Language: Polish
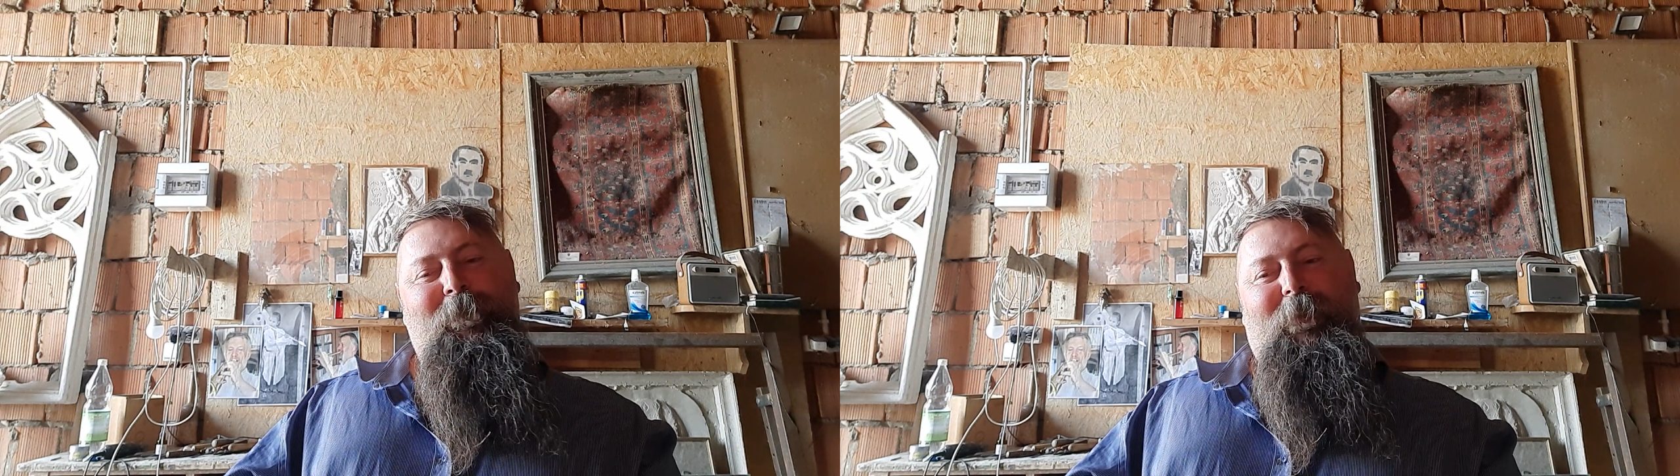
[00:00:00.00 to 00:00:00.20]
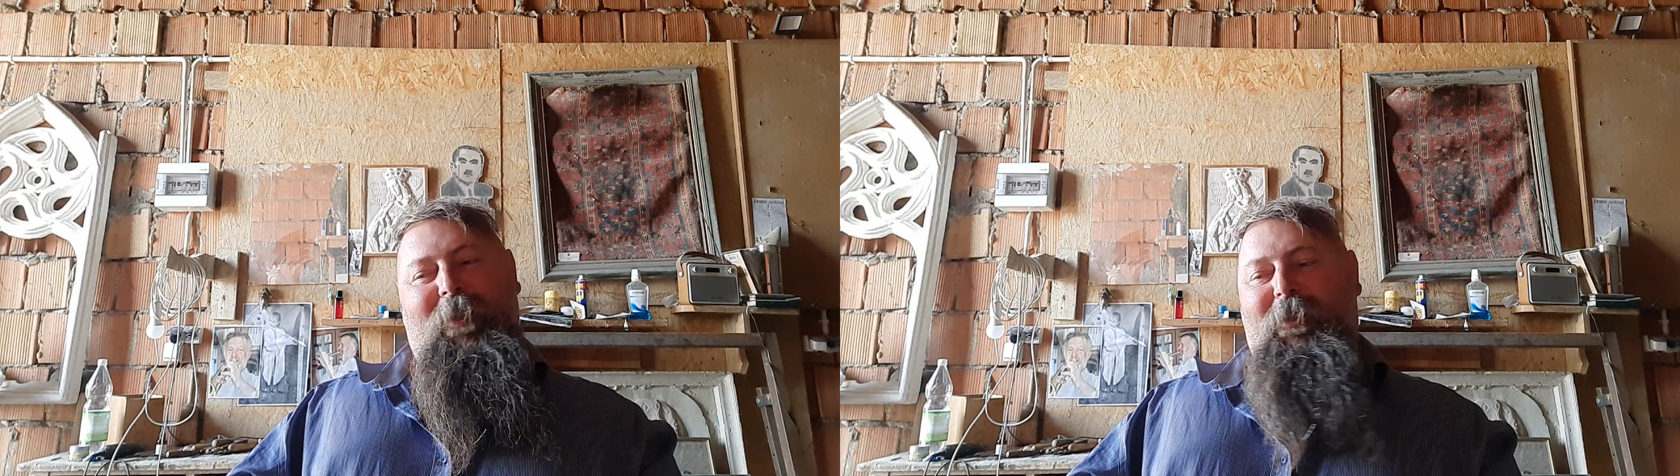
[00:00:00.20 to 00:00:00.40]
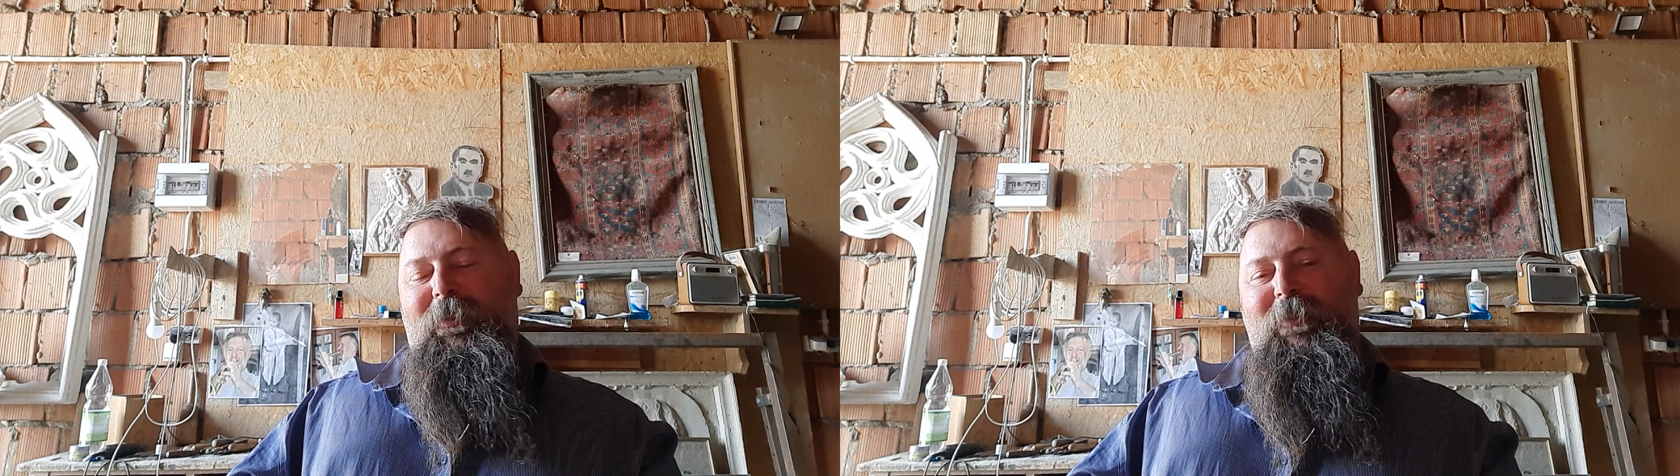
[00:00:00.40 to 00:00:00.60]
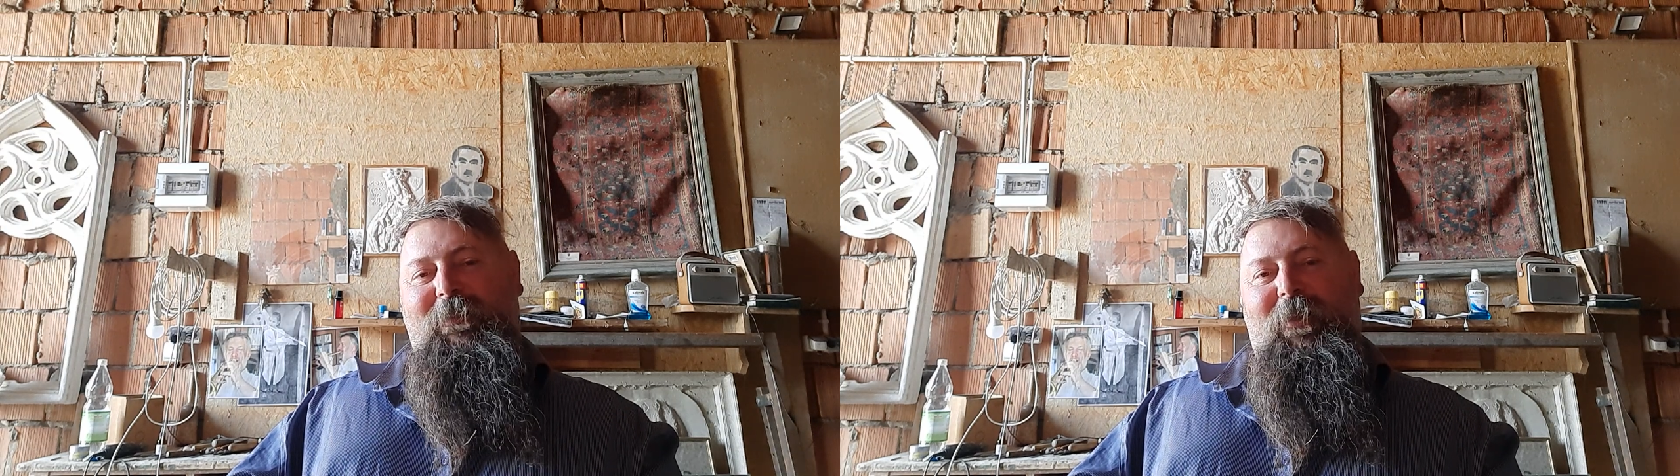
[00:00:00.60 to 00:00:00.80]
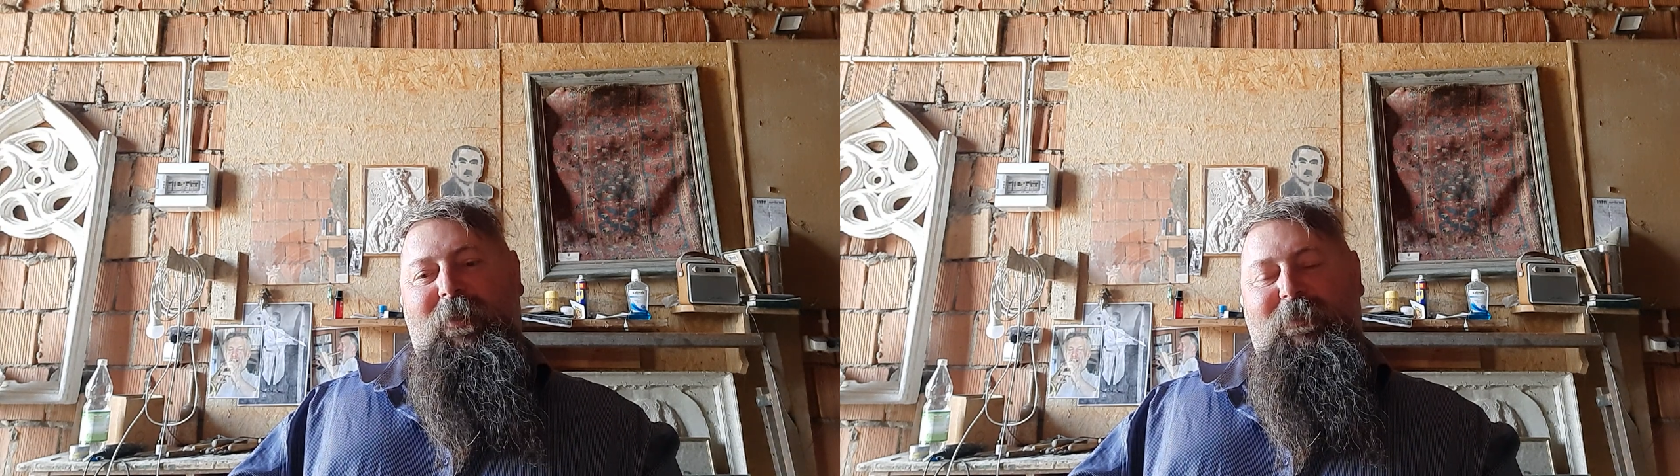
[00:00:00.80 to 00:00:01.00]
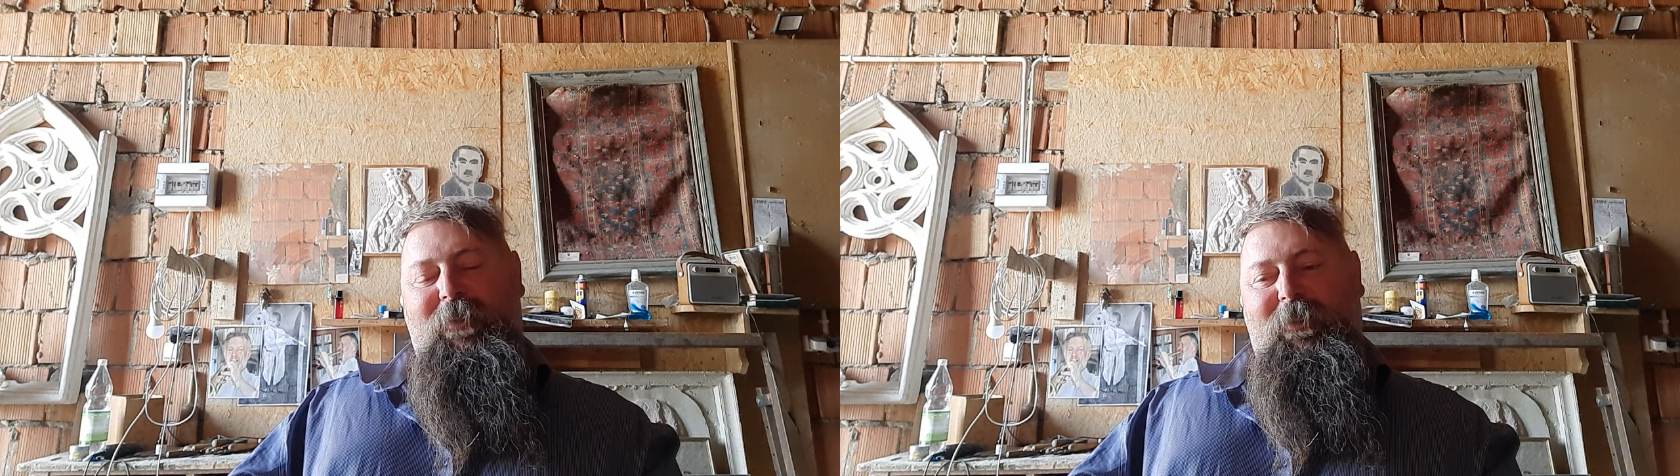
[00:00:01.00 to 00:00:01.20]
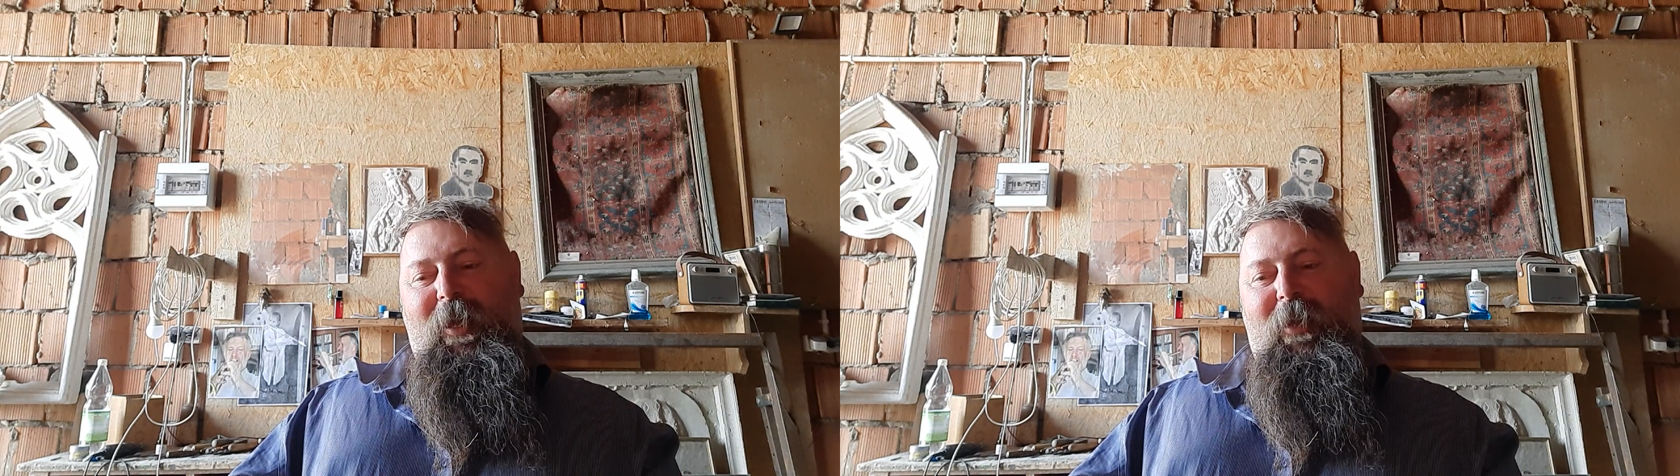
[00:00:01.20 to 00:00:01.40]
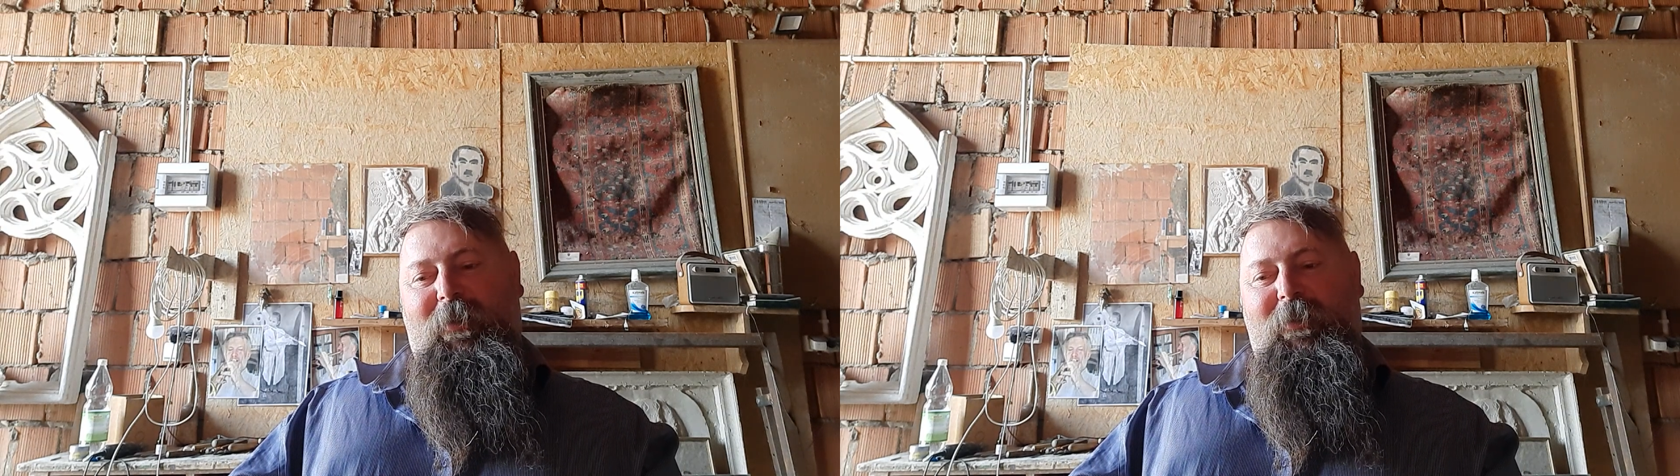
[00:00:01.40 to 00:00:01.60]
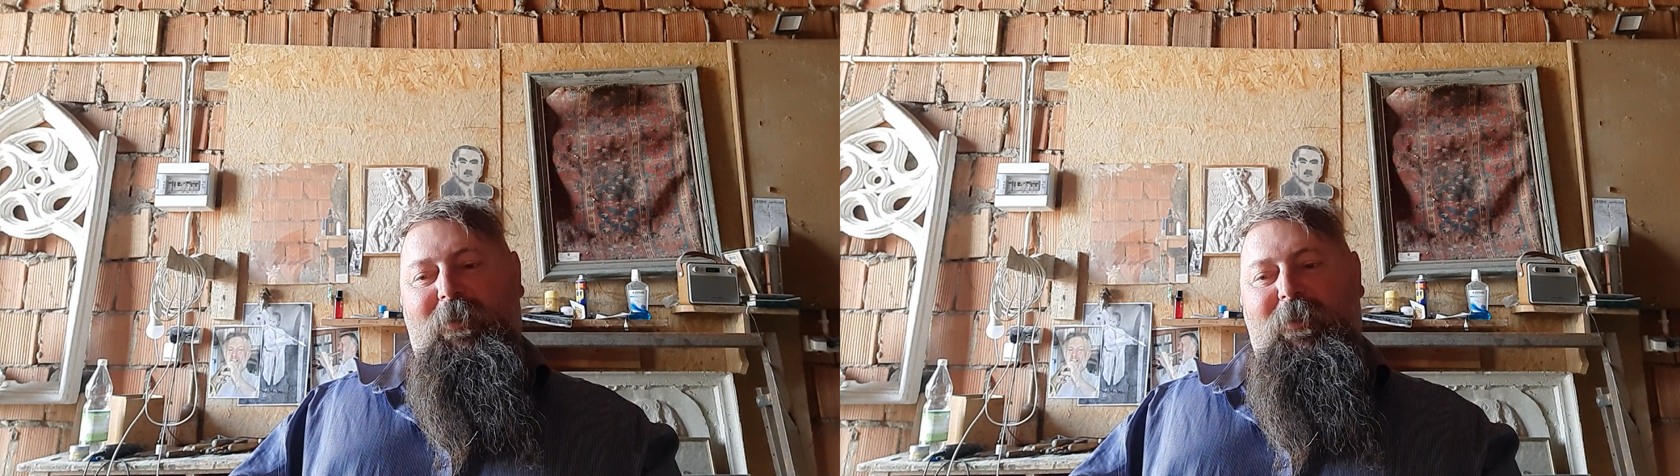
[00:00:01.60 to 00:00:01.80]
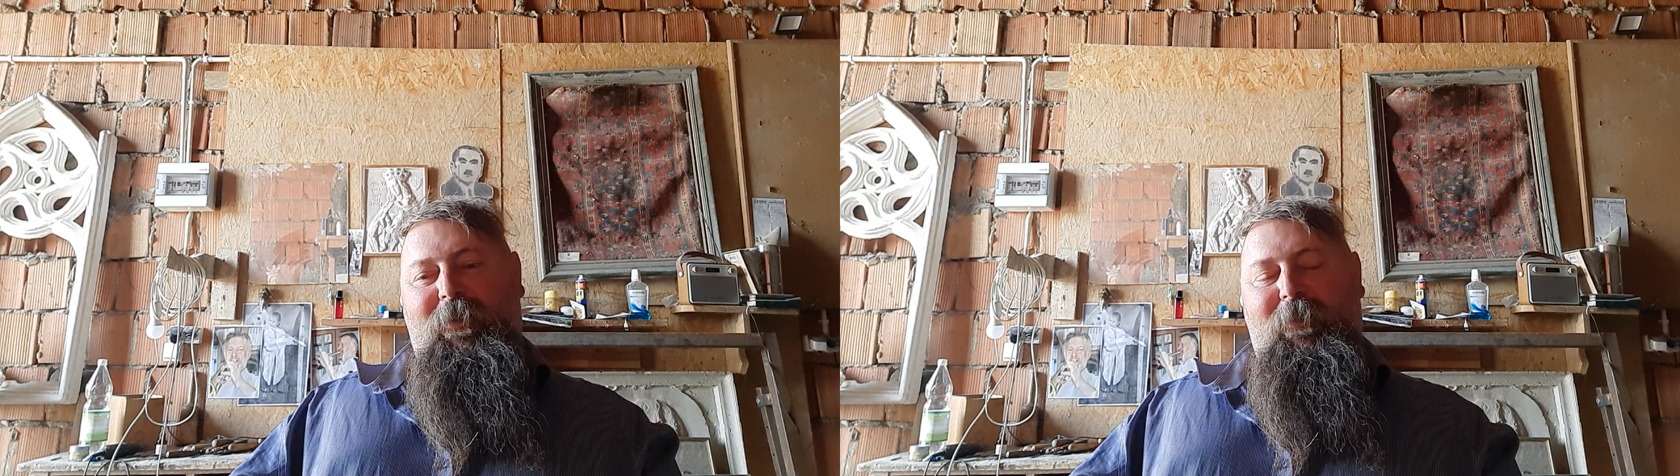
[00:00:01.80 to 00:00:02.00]
No jest, jest tak,
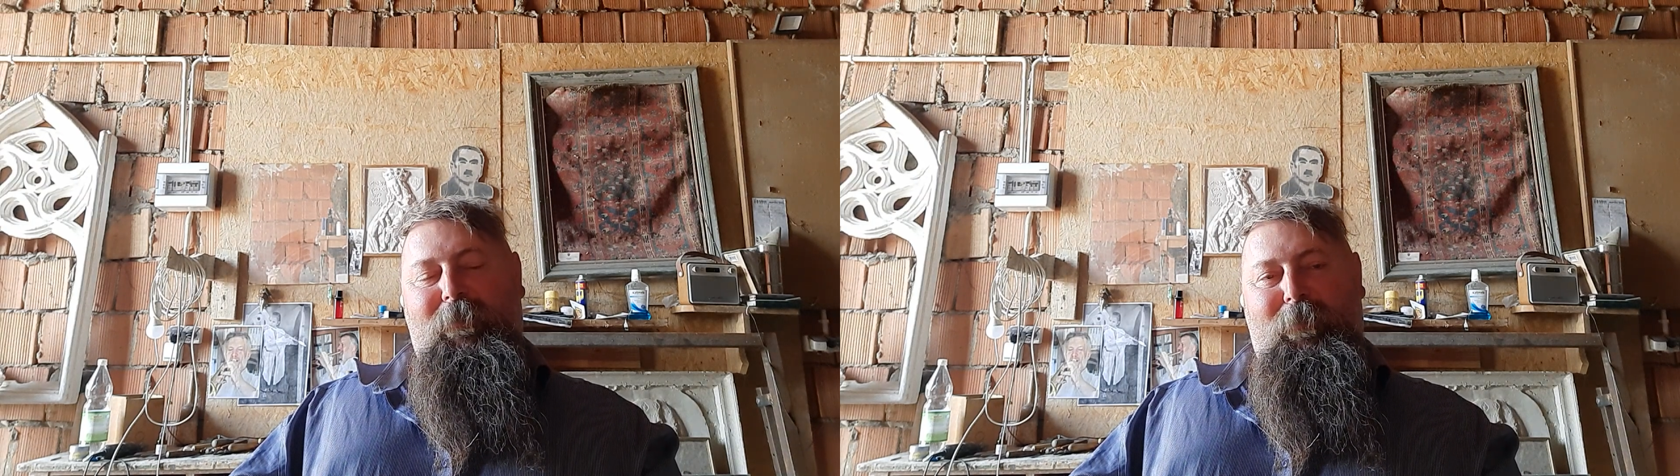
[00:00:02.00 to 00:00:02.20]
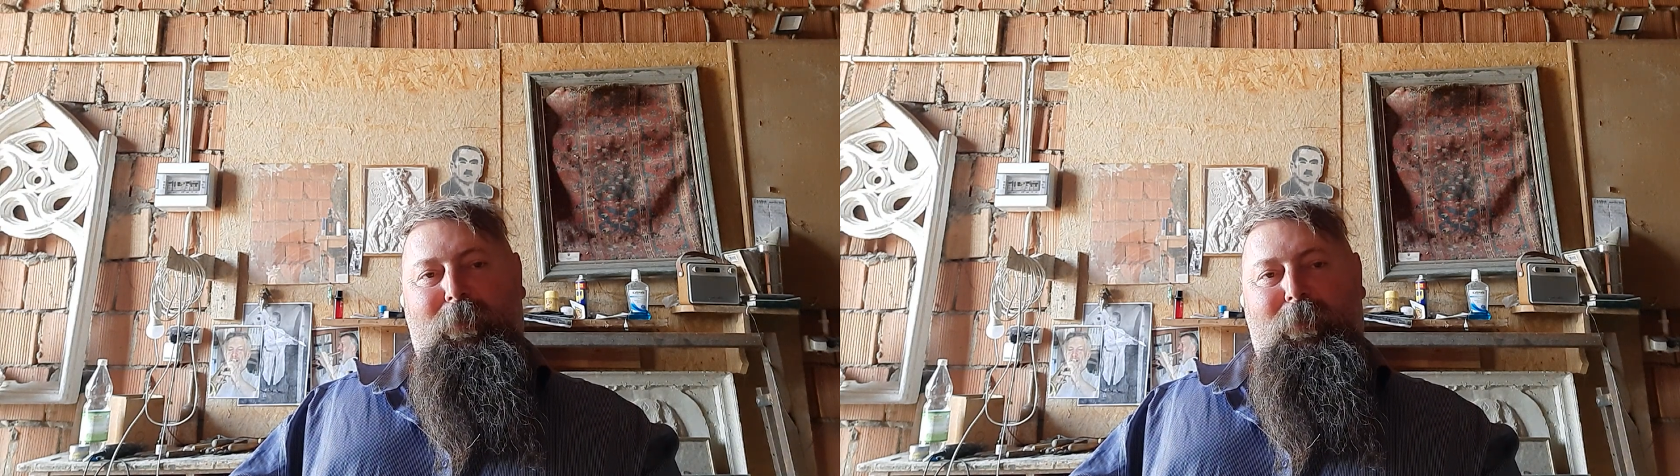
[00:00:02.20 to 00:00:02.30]
yy,